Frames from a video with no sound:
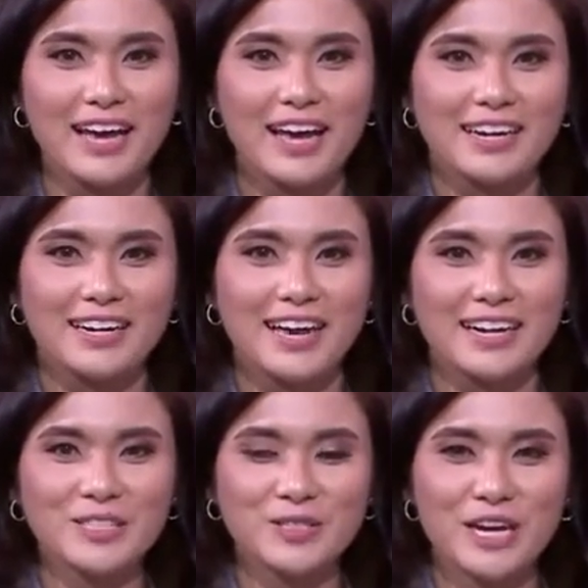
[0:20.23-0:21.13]
Dan di
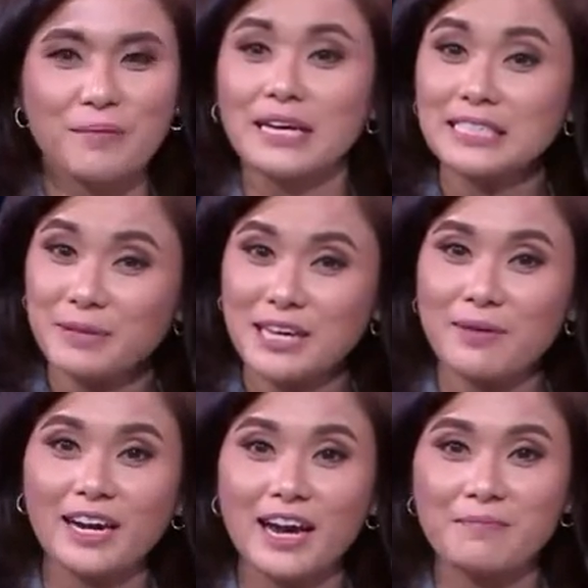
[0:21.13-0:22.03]
studio masih bersama
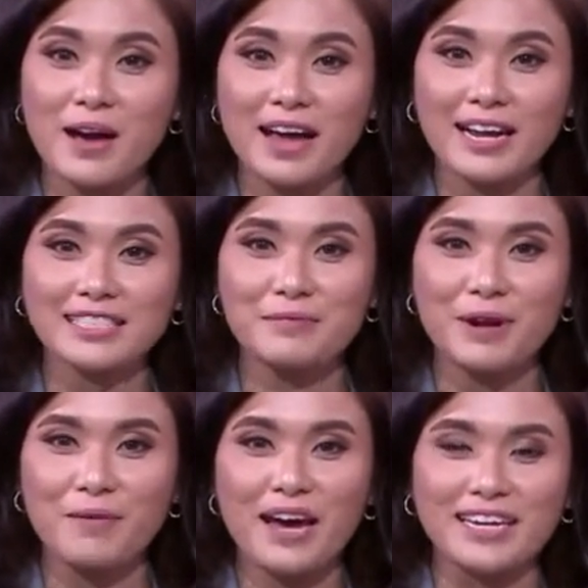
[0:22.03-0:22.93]
dengan Pak Resi
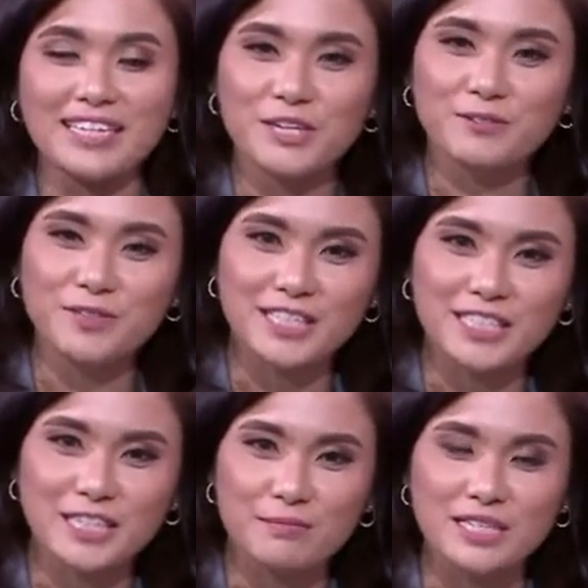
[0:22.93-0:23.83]
Bramani, Chief
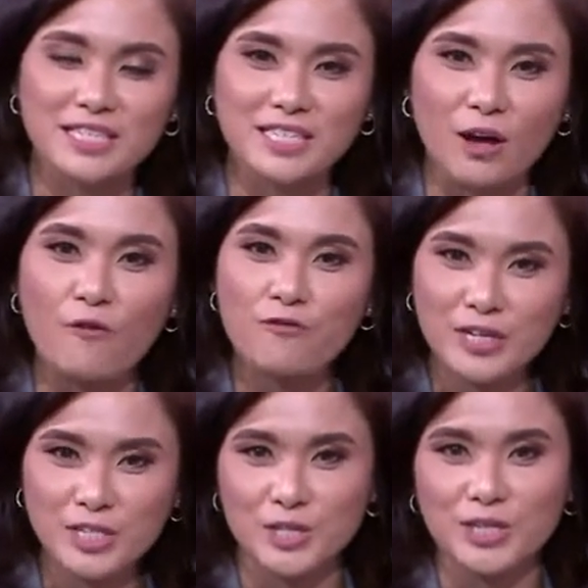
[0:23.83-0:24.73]
Strategic Business
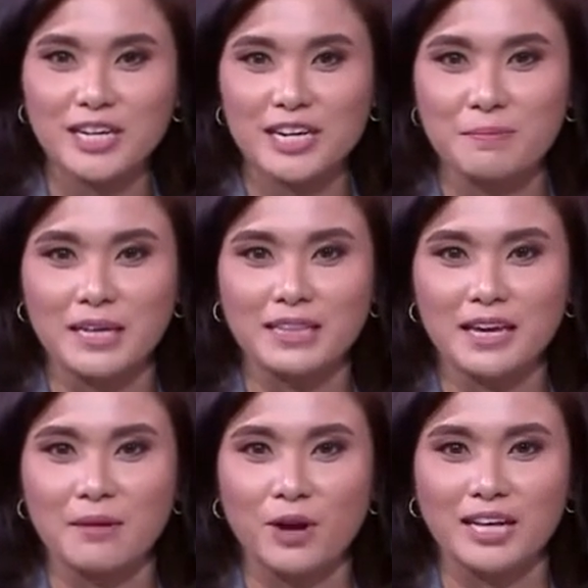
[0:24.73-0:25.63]
Officer dari PT
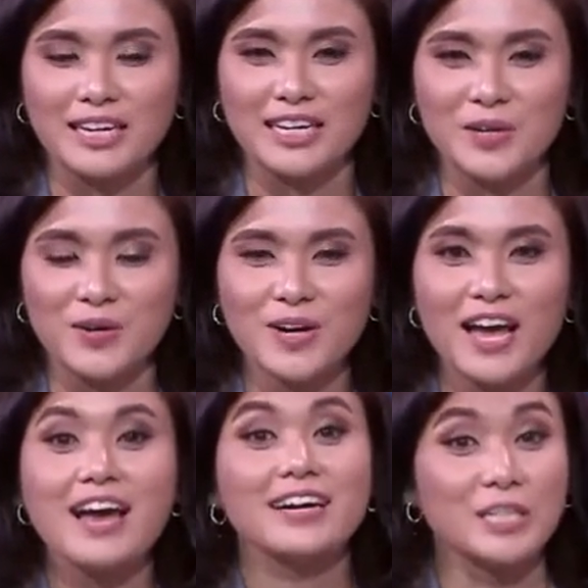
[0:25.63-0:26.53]
Moratelindo.
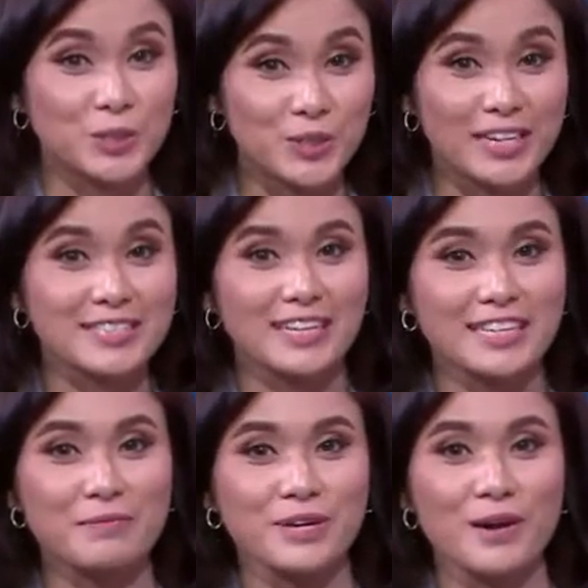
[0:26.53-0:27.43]
Dan juga saat ini
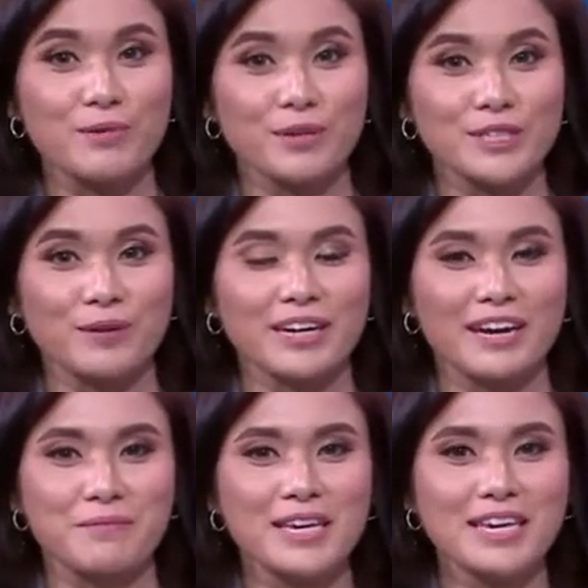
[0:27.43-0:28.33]
bergabung bersama
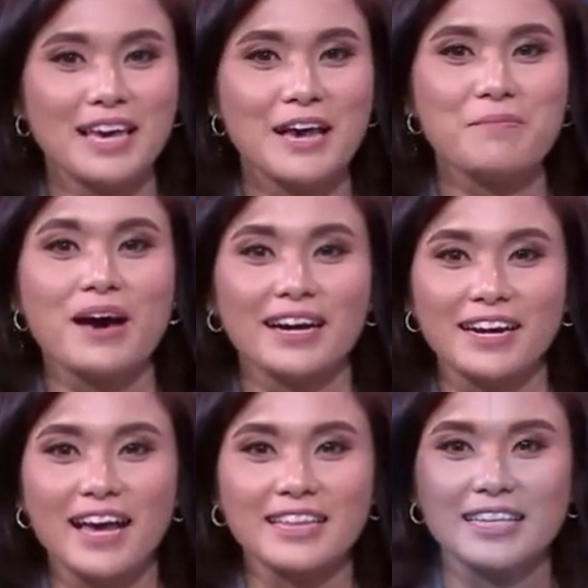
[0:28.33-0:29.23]
kami Mbak
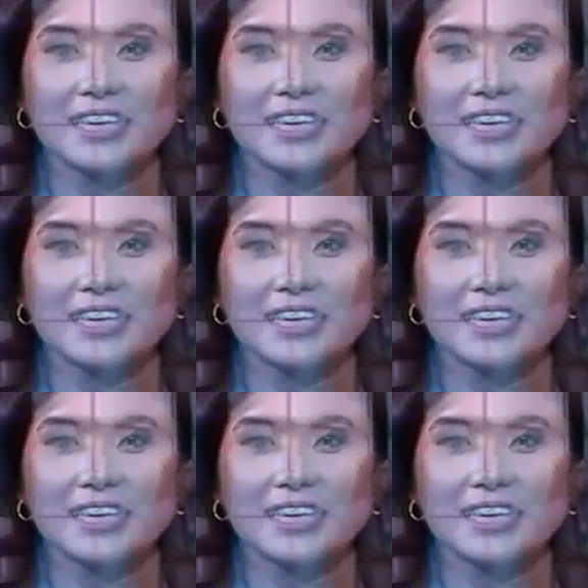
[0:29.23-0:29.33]
Renate